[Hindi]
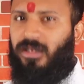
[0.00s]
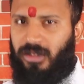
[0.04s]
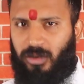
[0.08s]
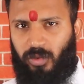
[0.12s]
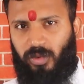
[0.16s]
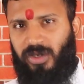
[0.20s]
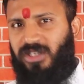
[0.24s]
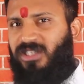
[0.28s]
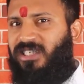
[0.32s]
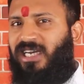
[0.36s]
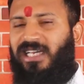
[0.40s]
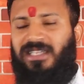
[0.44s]

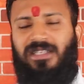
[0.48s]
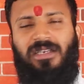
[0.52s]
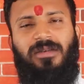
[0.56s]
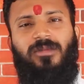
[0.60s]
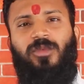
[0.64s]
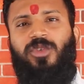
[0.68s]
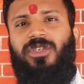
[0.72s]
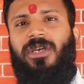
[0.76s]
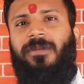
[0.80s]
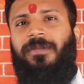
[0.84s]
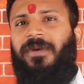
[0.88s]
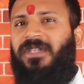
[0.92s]
क्योंकि जहां तक
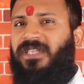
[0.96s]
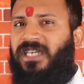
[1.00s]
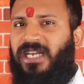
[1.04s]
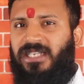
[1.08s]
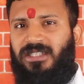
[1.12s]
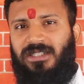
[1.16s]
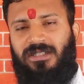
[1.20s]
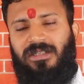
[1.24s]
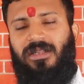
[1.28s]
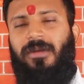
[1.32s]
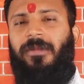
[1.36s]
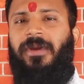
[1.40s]
मुझे पता
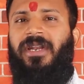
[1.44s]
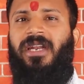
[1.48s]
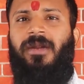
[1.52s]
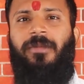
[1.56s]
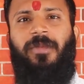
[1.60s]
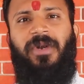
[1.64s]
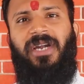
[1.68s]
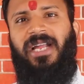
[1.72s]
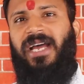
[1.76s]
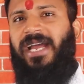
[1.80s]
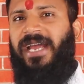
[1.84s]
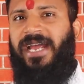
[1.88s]
है जितना मैंने
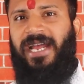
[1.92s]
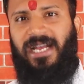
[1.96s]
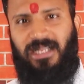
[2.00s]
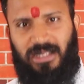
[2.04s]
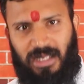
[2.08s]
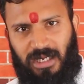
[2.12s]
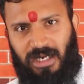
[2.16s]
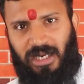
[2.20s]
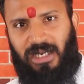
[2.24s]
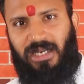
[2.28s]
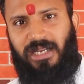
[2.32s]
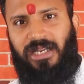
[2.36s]
पढ़ा है
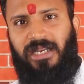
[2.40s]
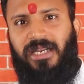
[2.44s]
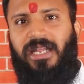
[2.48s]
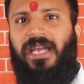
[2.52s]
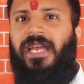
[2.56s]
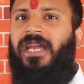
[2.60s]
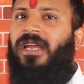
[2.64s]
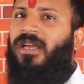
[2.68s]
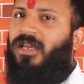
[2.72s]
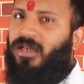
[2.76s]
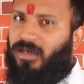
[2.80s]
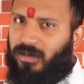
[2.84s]
हैदर अली ने